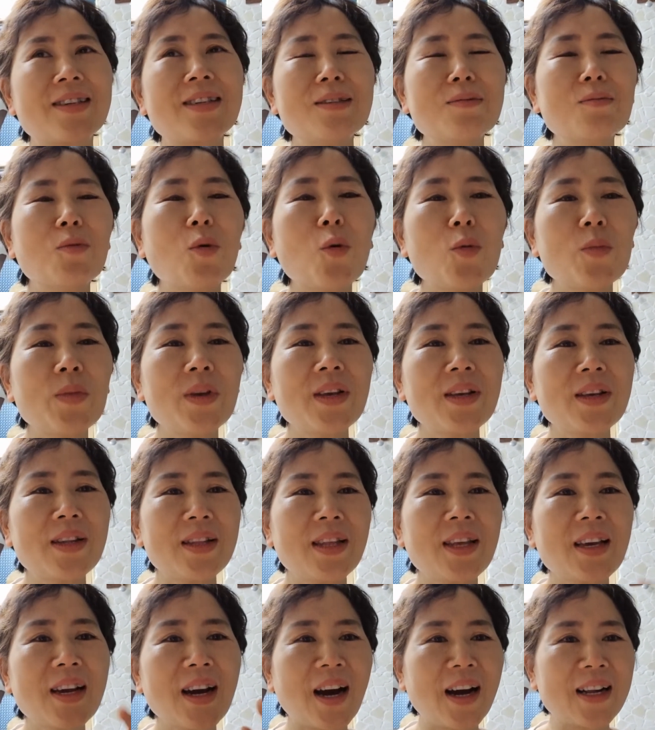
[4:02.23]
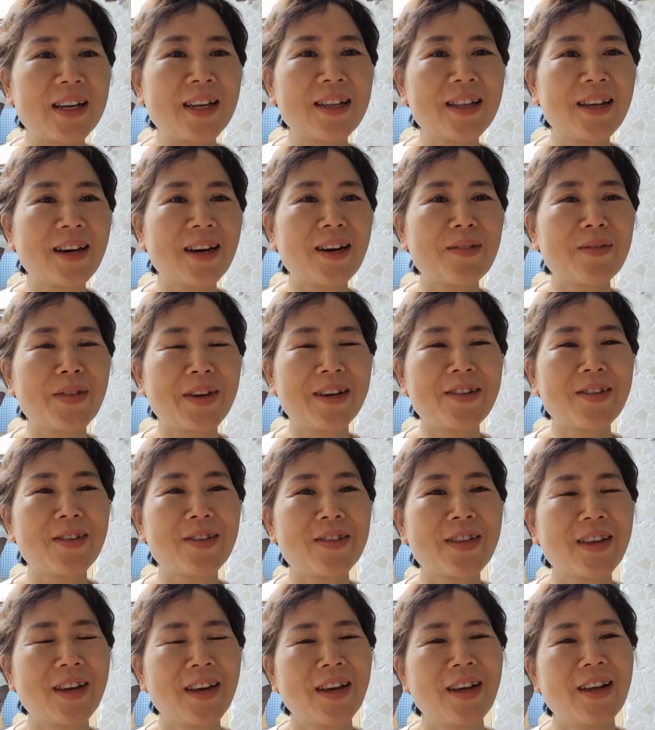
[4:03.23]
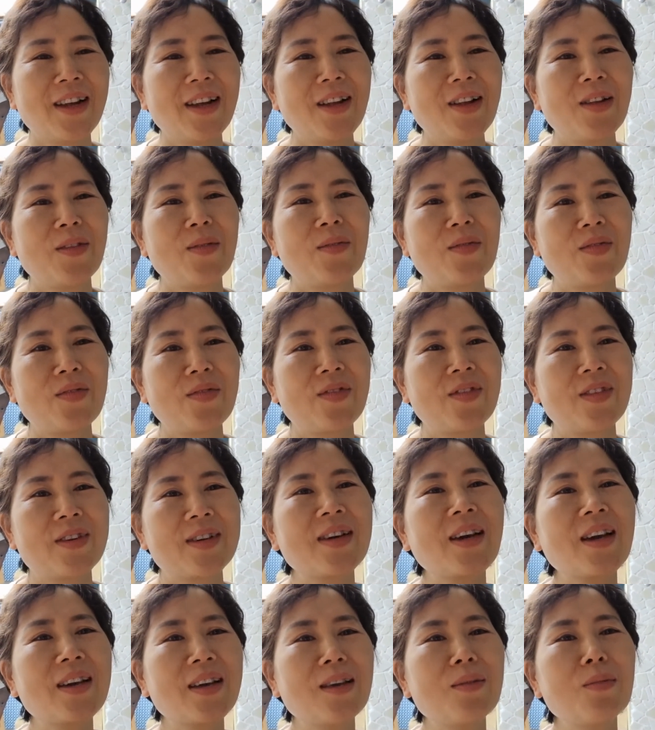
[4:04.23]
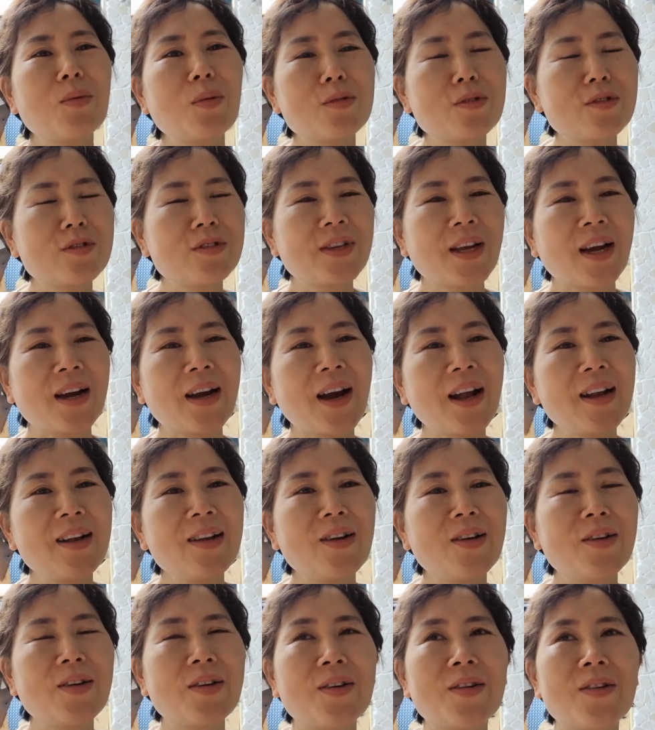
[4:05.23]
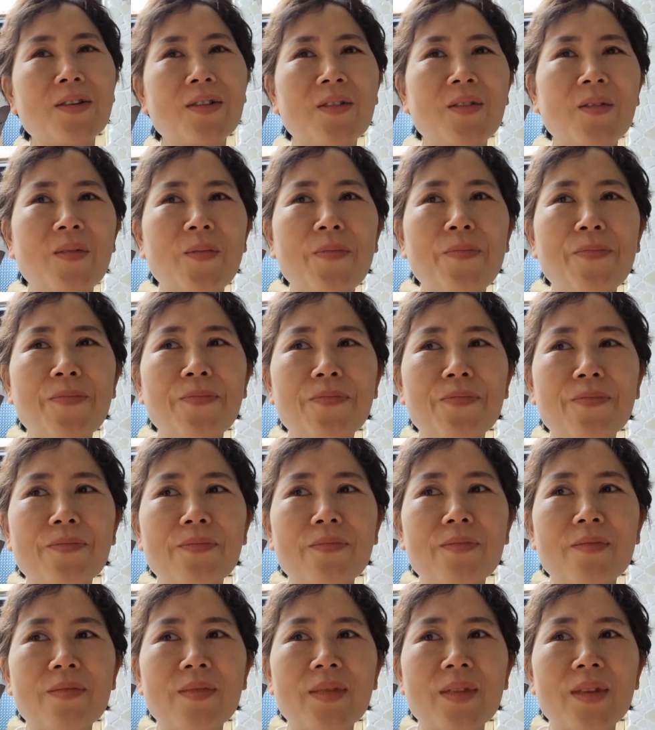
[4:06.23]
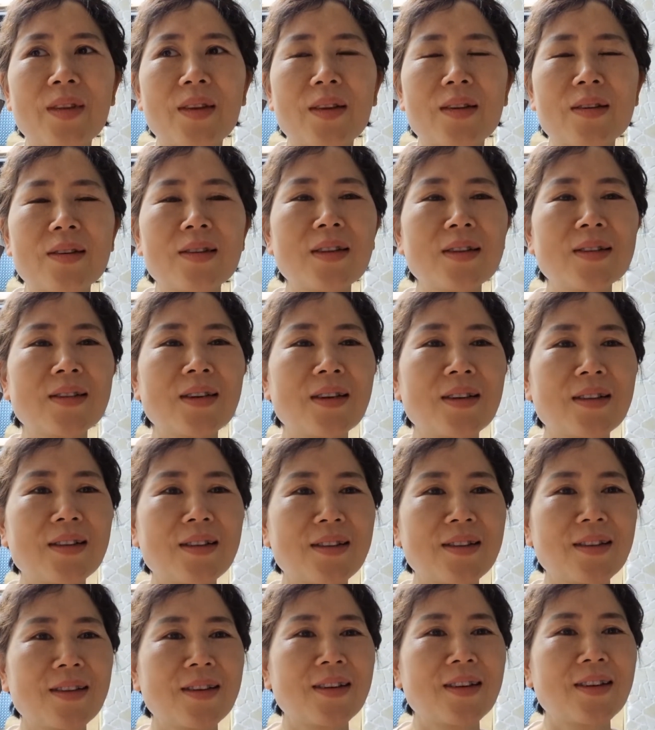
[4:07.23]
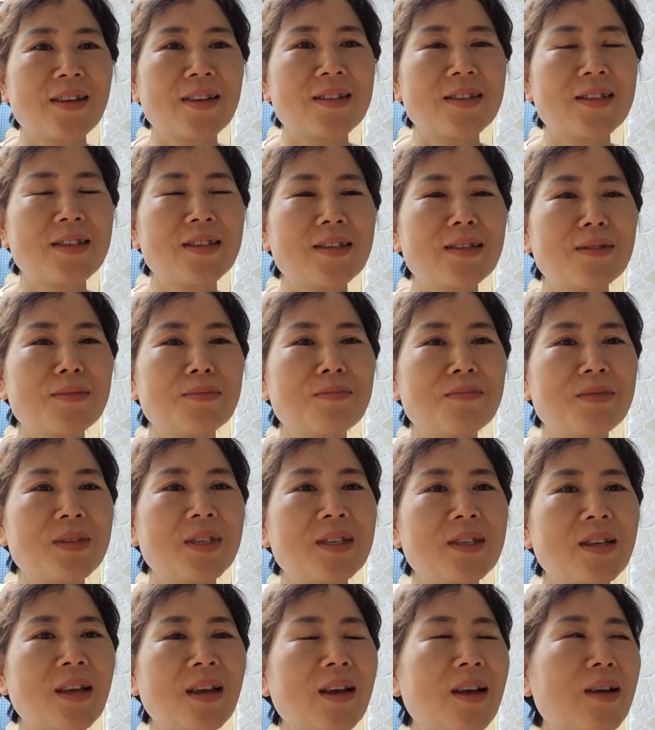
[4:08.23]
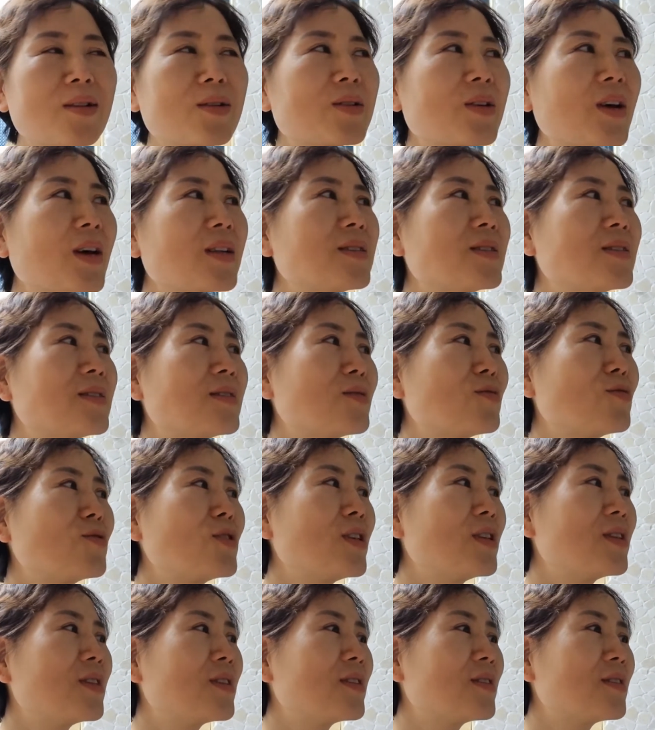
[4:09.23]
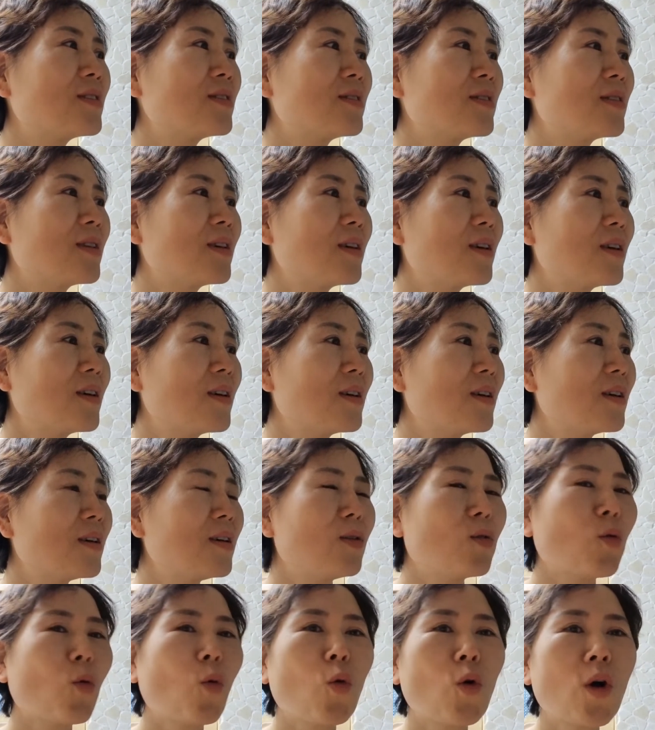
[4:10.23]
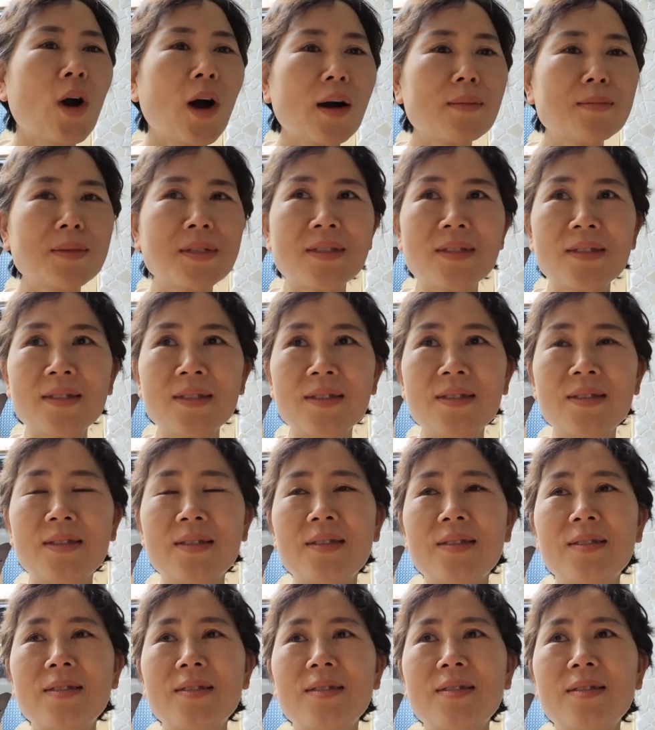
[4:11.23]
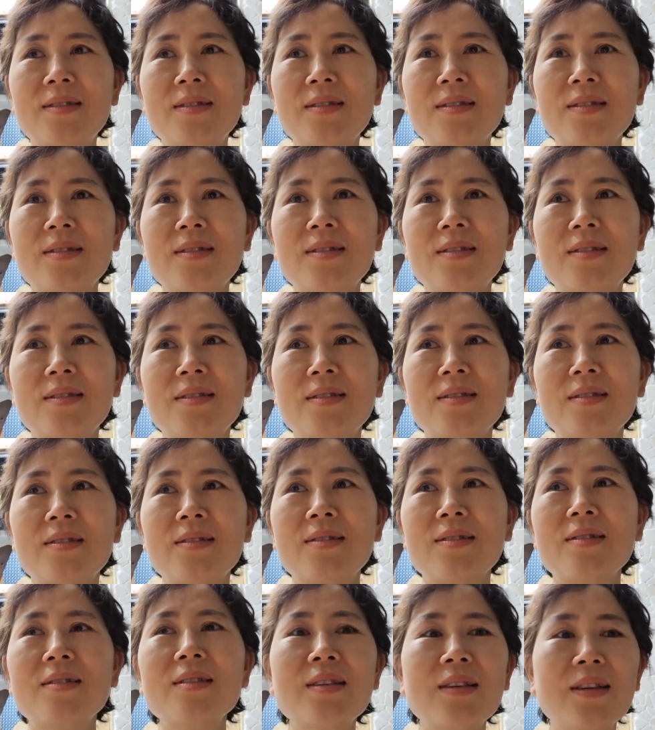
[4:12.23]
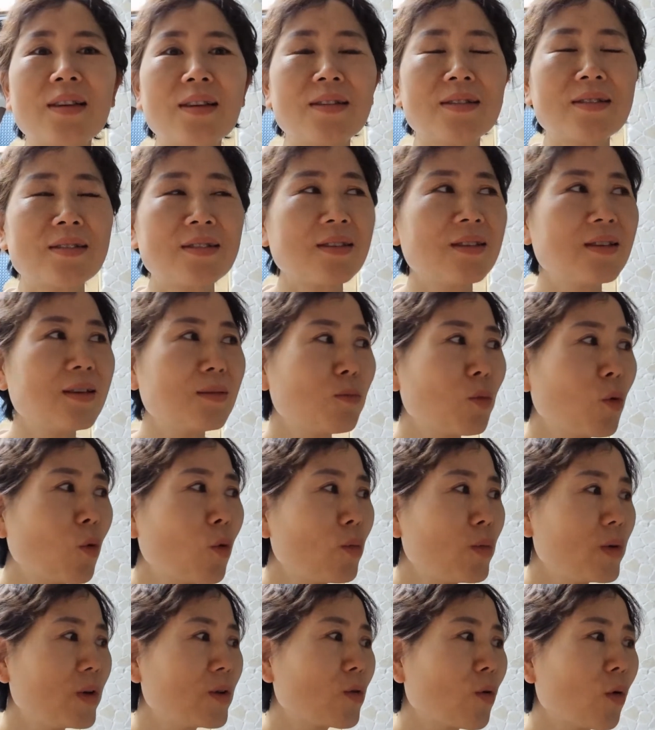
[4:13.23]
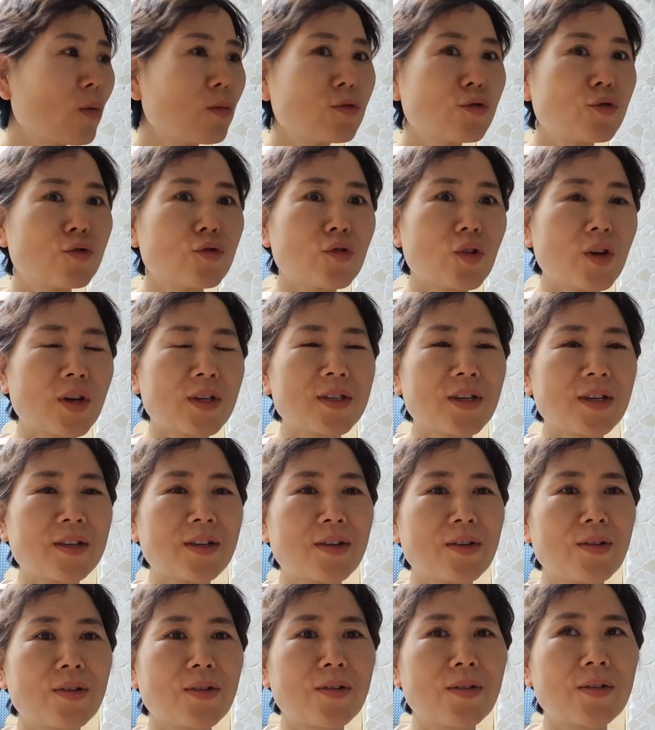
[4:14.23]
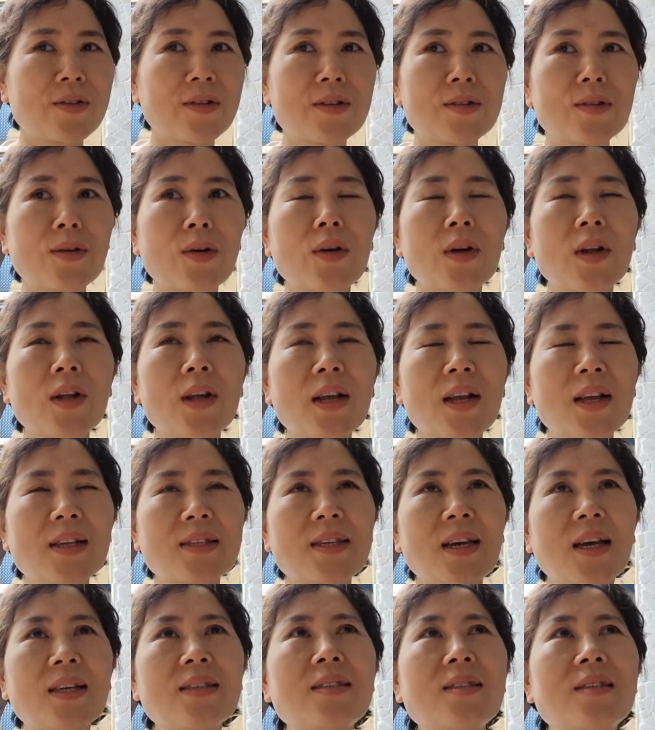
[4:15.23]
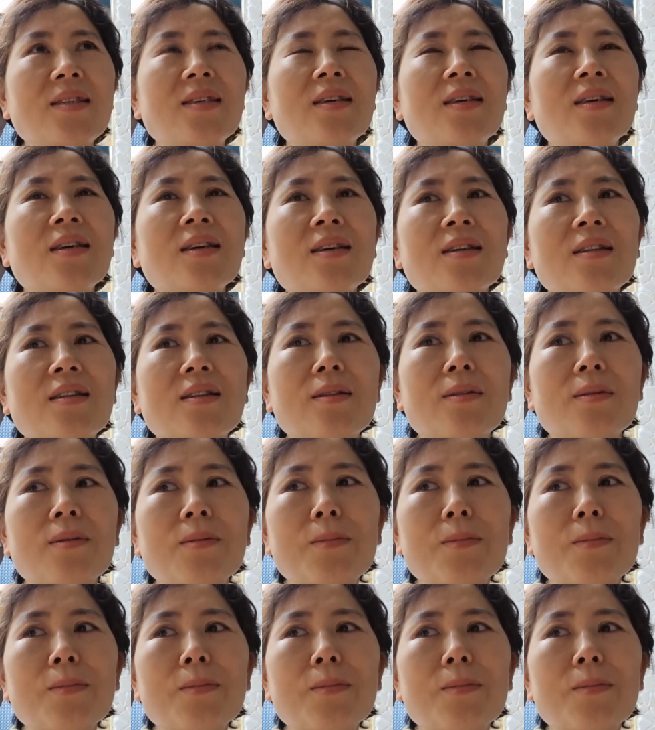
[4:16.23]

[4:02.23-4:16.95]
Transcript: 그 몸이 네가 아니다 막 이런 그게 기본으로 그냥 깔려요. 근데 이제 지금 이 세계에서 사는 우리는 이 오감을 느끼는 이 몸이 너무 중요하잖아요. 그래서 자칫